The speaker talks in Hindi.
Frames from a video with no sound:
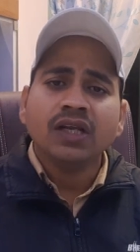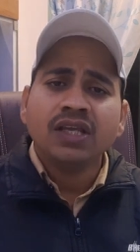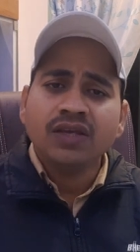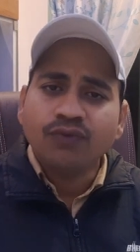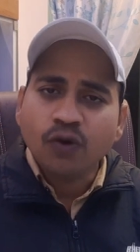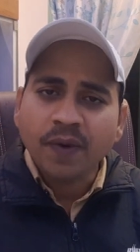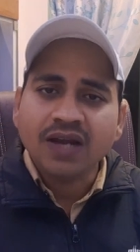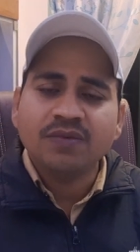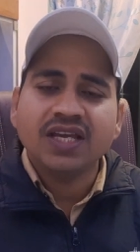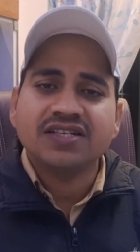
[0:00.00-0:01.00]
कि
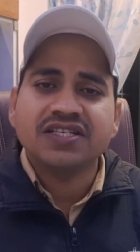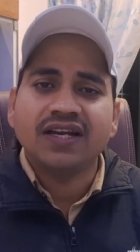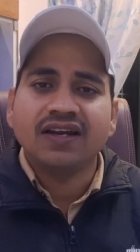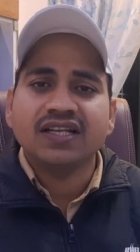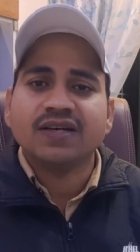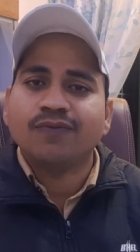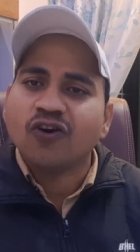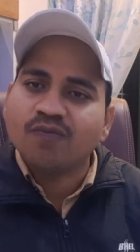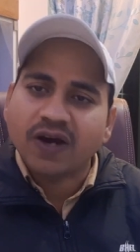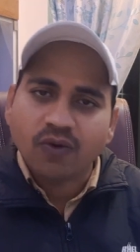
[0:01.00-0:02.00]
भोपाल बी e ने जब
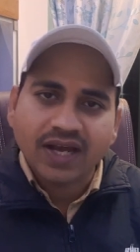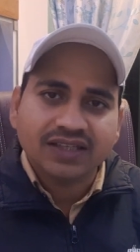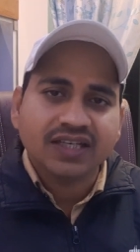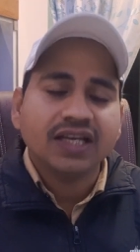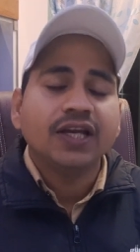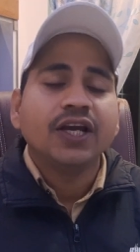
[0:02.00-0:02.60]
फॉर्म भरवाए थे